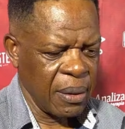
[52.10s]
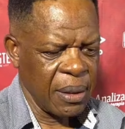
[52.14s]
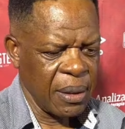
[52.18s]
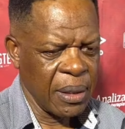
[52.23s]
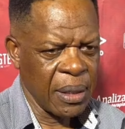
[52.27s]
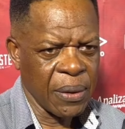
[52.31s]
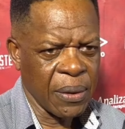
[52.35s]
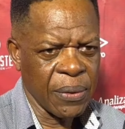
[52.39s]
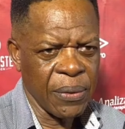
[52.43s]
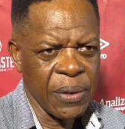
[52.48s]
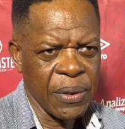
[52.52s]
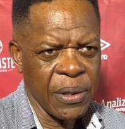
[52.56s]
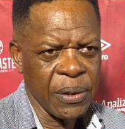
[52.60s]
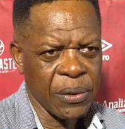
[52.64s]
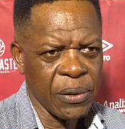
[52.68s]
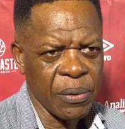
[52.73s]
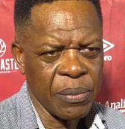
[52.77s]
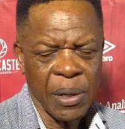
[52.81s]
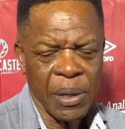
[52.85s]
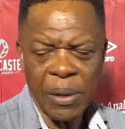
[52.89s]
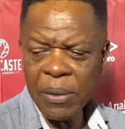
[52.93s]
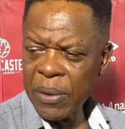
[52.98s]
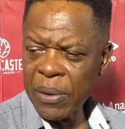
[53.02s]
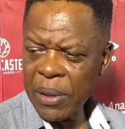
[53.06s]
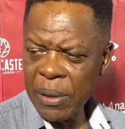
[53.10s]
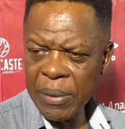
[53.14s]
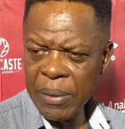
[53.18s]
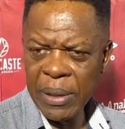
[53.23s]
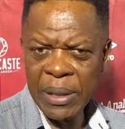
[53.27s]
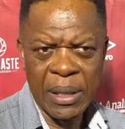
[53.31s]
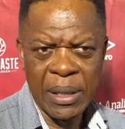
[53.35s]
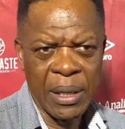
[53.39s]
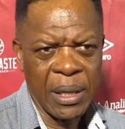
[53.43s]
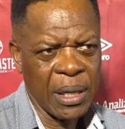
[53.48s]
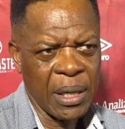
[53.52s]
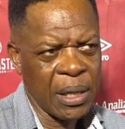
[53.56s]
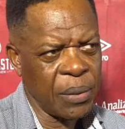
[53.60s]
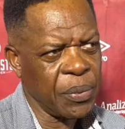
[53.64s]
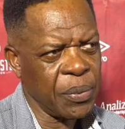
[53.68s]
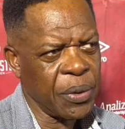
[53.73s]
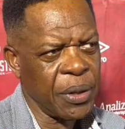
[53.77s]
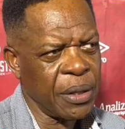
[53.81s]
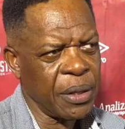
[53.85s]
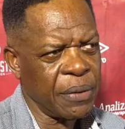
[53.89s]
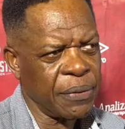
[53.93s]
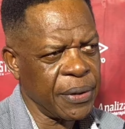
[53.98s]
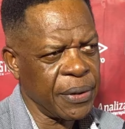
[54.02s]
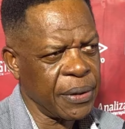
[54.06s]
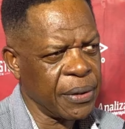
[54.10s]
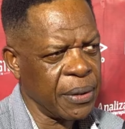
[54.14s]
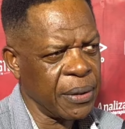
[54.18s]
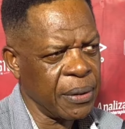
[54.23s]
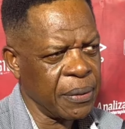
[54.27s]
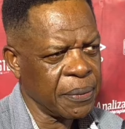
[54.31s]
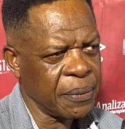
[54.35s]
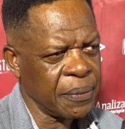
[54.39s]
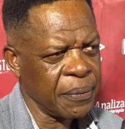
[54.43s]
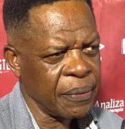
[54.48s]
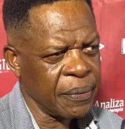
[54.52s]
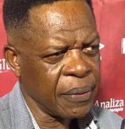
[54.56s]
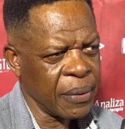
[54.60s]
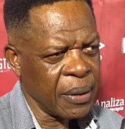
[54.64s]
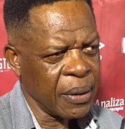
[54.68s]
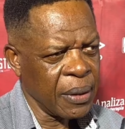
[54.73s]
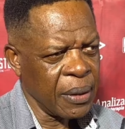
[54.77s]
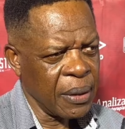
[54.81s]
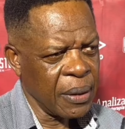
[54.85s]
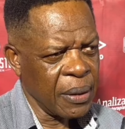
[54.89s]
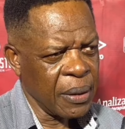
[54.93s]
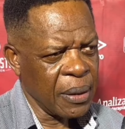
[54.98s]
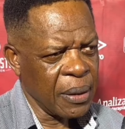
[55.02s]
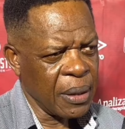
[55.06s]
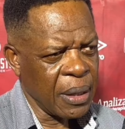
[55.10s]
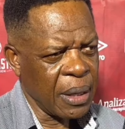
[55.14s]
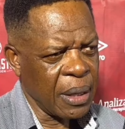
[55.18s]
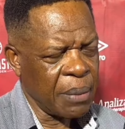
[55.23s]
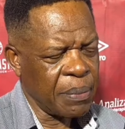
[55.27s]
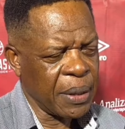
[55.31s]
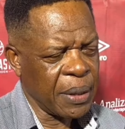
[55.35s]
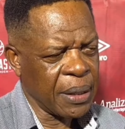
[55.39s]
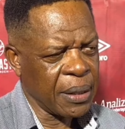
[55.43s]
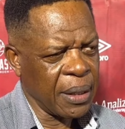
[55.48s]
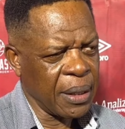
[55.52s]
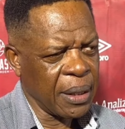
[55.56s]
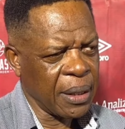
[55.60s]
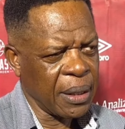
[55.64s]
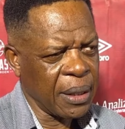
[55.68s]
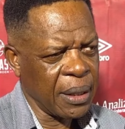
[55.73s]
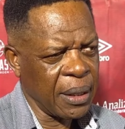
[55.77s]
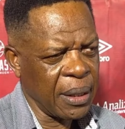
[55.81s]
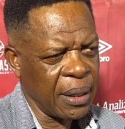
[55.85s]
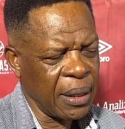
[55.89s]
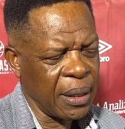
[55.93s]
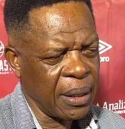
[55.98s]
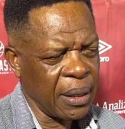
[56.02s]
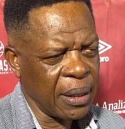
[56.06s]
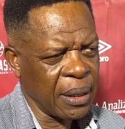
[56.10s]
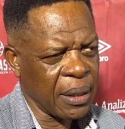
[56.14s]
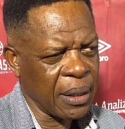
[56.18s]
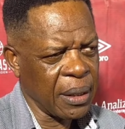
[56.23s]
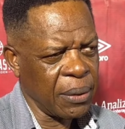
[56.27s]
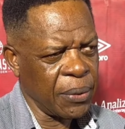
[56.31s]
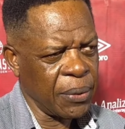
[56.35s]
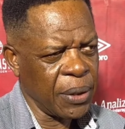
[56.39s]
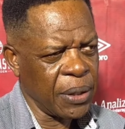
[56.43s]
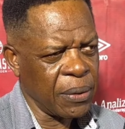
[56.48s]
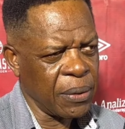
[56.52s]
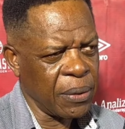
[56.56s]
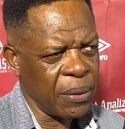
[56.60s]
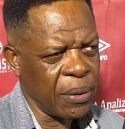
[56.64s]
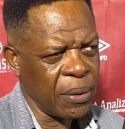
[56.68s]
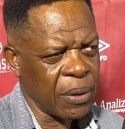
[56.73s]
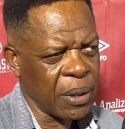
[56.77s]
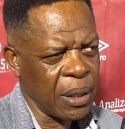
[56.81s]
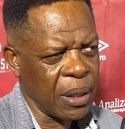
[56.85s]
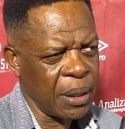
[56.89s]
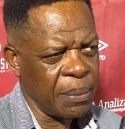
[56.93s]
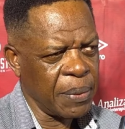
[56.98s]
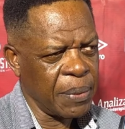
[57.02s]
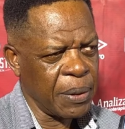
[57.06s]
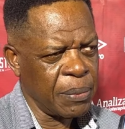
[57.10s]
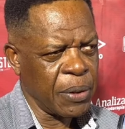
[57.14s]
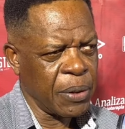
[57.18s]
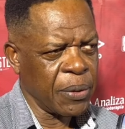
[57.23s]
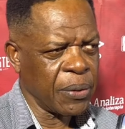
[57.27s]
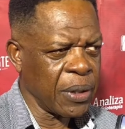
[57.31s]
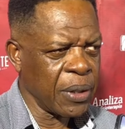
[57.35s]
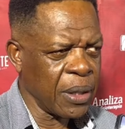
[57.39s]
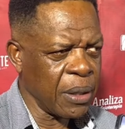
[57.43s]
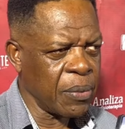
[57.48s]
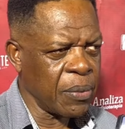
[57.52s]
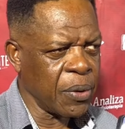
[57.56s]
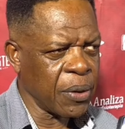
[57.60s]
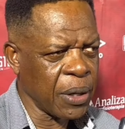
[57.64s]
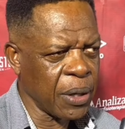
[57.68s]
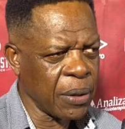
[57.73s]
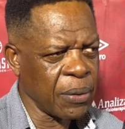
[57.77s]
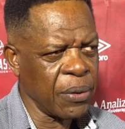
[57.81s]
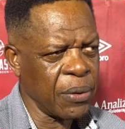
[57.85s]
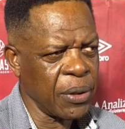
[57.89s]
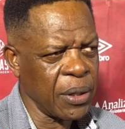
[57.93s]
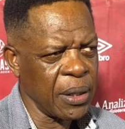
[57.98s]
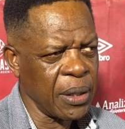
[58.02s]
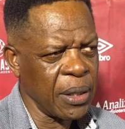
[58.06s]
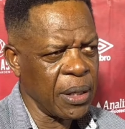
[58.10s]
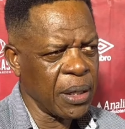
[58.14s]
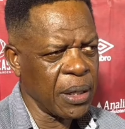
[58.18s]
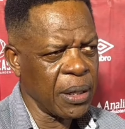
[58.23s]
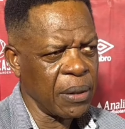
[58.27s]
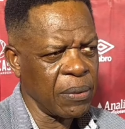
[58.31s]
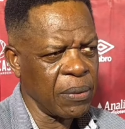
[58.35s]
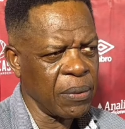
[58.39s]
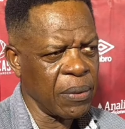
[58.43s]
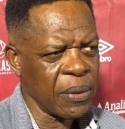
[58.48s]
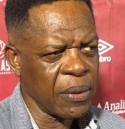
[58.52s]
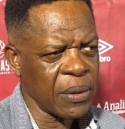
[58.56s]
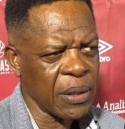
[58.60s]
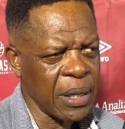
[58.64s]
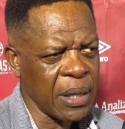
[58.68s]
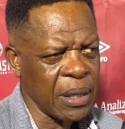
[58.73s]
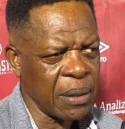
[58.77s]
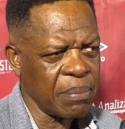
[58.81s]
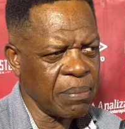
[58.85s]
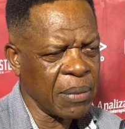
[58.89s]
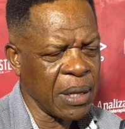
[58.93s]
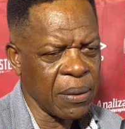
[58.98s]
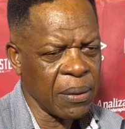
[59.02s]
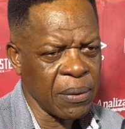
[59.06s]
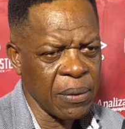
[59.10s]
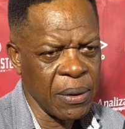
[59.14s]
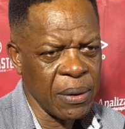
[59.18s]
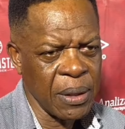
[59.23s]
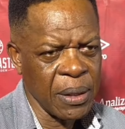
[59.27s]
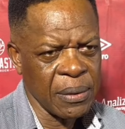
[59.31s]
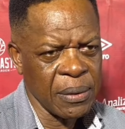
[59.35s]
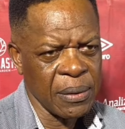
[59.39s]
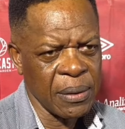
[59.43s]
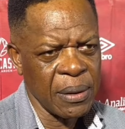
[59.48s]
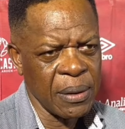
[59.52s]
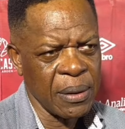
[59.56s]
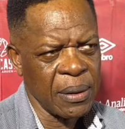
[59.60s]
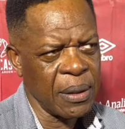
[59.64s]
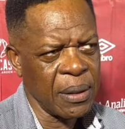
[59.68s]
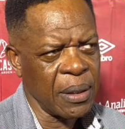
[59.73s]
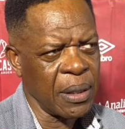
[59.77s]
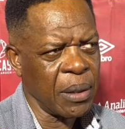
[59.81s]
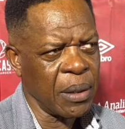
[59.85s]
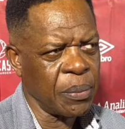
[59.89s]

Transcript: Ya con 10 hombres contra cualquier equipo es difícil. Aparte que, que, bueno, lo que primero tenemos que contener que no nos hagan más goles y,